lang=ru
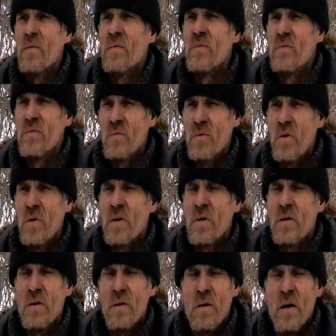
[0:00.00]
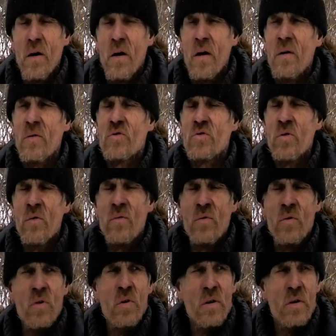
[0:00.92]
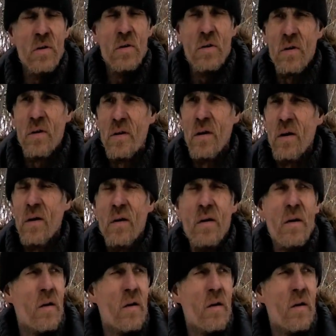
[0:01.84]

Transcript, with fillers: в городе. А что в городе-то на?